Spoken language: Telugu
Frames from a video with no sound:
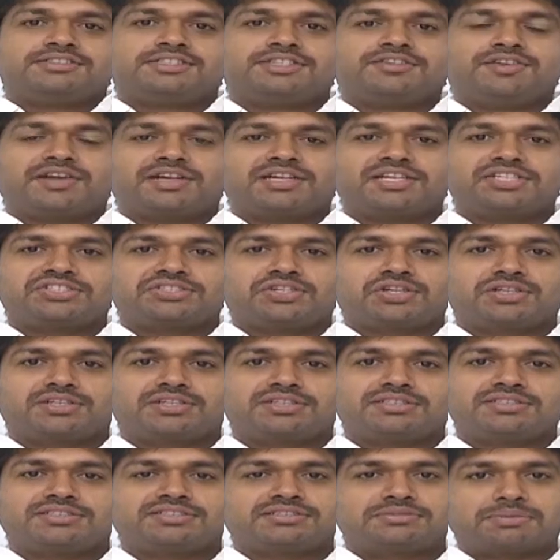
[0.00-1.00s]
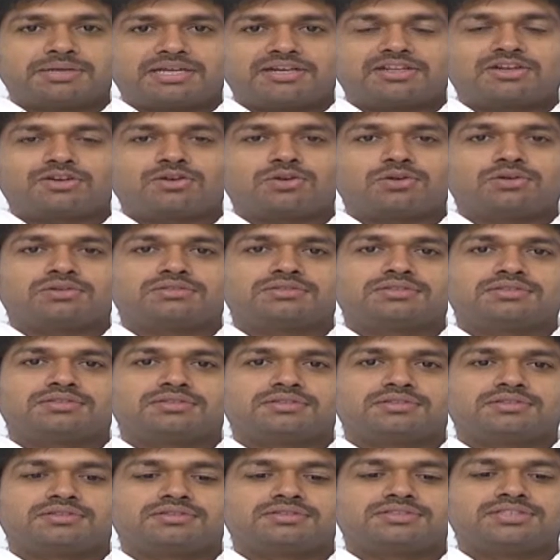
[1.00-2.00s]
శ్రీ వెంకటేశ్వర క్రియేషన్స్ బ్యానర్లో
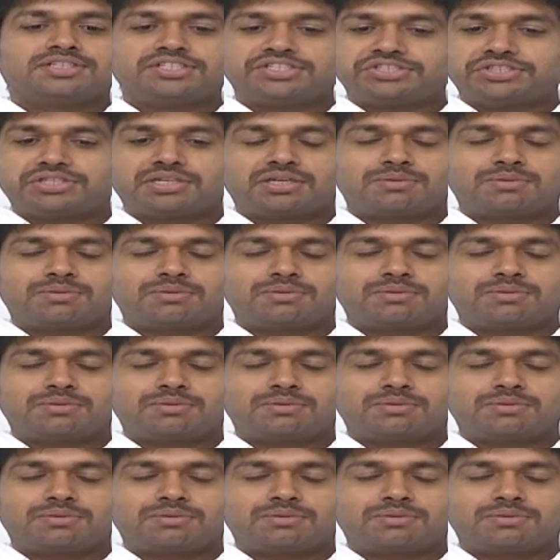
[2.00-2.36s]
శిరీష్